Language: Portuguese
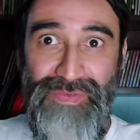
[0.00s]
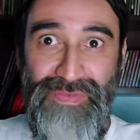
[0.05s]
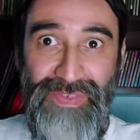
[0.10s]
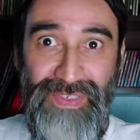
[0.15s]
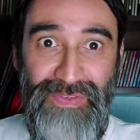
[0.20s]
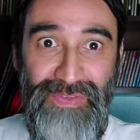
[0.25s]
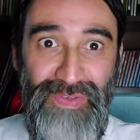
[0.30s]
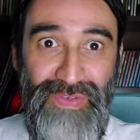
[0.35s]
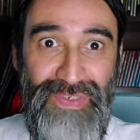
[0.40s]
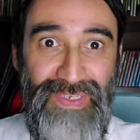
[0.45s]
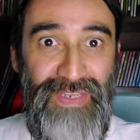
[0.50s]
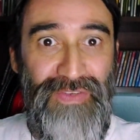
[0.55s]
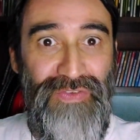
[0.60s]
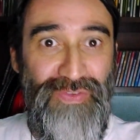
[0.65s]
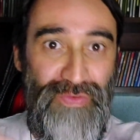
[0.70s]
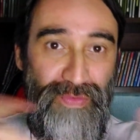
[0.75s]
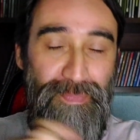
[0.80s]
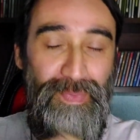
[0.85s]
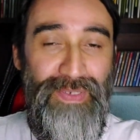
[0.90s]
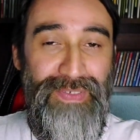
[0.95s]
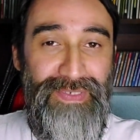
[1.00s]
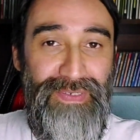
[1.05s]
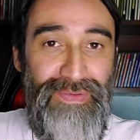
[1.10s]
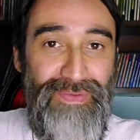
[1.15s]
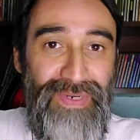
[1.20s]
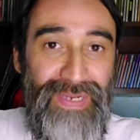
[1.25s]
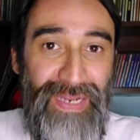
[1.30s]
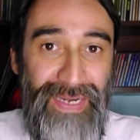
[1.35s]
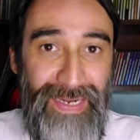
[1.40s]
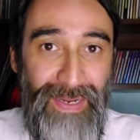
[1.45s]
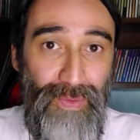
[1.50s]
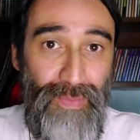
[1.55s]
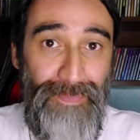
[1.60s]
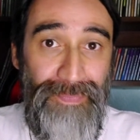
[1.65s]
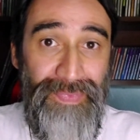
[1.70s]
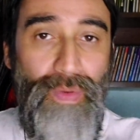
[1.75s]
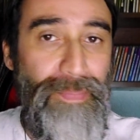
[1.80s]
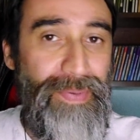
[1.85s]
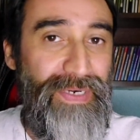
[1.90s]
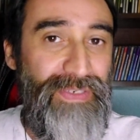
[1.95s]
os vídeos que a gente posta no canal.
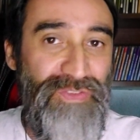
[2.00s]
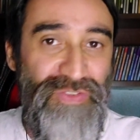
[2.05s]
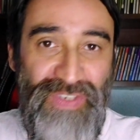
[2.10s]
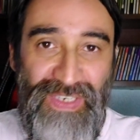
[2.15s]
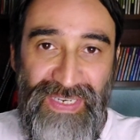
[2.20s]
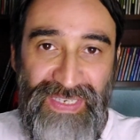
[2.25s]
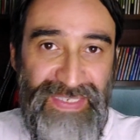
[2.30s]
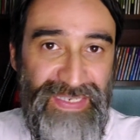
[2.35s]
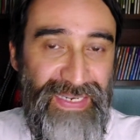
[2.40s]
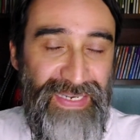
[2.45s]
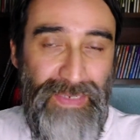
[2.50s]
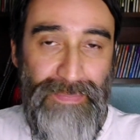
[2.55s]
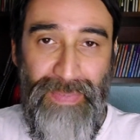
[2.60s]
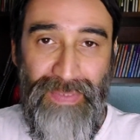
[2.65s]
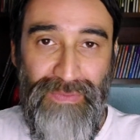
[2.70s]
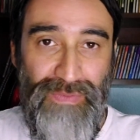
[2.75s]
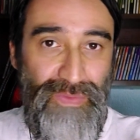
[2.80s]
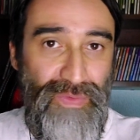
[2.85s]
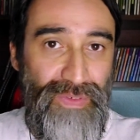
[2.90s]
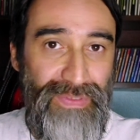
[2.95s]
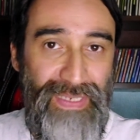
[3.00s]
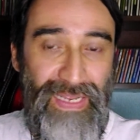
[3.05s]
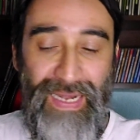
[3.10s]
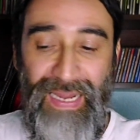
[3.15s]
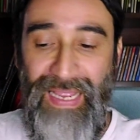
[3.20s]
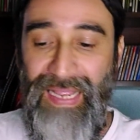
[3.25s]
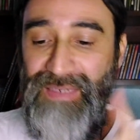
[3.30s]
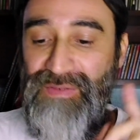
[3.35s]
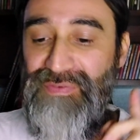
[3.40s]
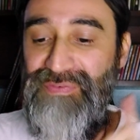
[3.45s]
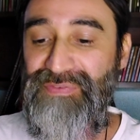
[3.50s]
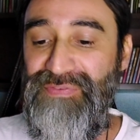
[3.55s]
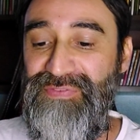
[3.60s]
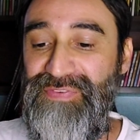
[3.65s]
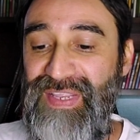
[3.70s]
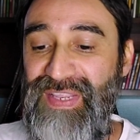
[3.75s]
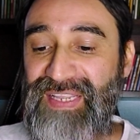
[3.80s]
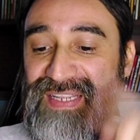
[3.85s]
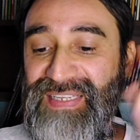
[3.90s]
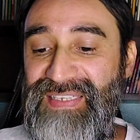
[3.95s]
Compartilhe esse link para tudo quanto é lado,
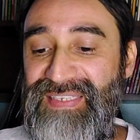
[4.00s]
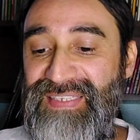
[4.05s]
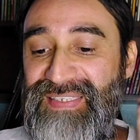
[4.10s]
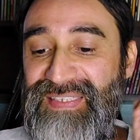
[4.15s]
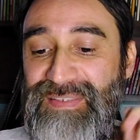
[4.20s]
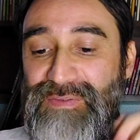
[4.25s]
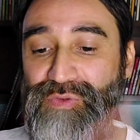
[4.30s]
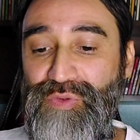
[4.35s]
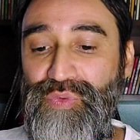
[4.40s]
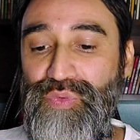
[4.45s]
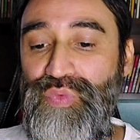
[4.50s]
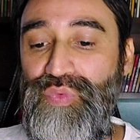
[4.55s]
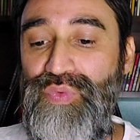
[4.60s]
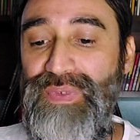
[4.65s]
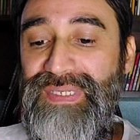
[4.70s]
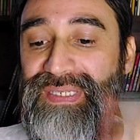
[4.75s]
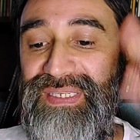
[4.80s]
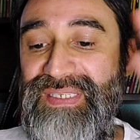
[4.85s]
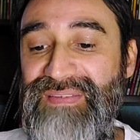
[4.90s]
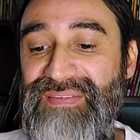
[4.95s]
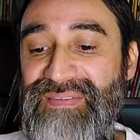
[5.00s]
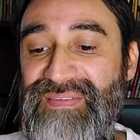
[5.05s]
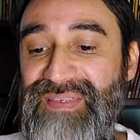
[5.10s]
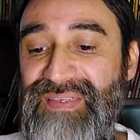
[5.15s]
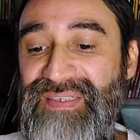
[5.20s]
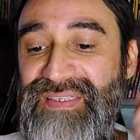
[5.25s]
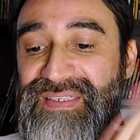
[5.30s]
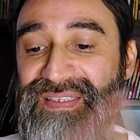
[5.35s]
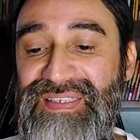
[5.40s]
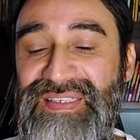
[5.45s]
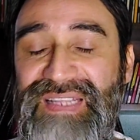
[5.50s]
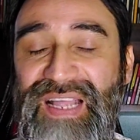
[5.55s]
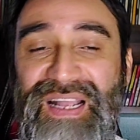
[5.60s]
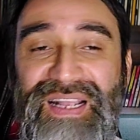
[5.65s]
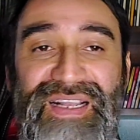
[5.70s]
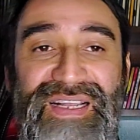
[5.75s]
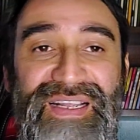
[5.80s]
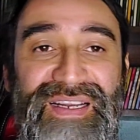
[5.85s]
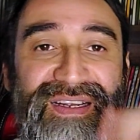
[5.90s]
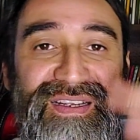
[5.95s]
Face, Twitter,
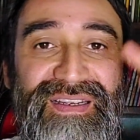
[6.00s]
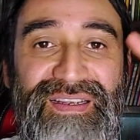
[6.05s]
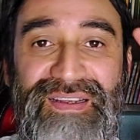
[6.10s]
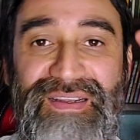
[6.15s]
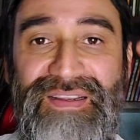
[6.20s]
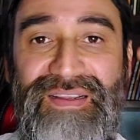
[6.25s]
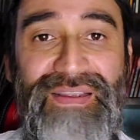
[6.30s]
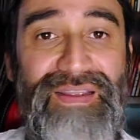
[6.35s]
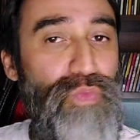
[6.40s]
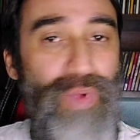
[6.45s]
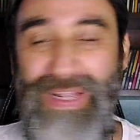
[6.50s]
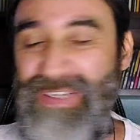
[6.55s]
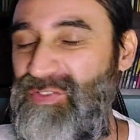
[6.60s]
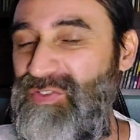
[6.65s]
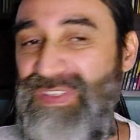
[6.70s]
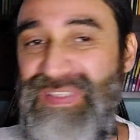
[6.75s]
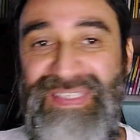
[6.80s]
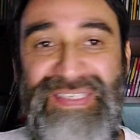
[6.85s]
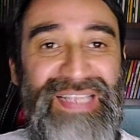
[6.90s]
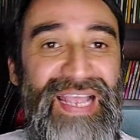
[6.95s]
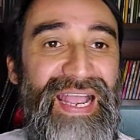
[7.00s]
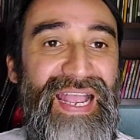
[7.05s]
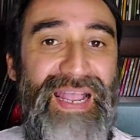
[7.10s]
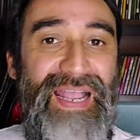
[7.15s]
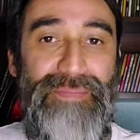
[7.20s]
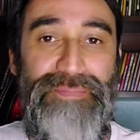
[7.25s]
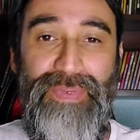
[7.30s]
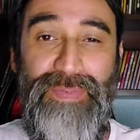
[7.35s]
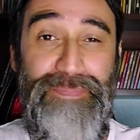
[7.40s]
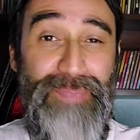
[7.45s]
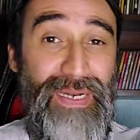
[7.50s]
Instagram, WhatsApp,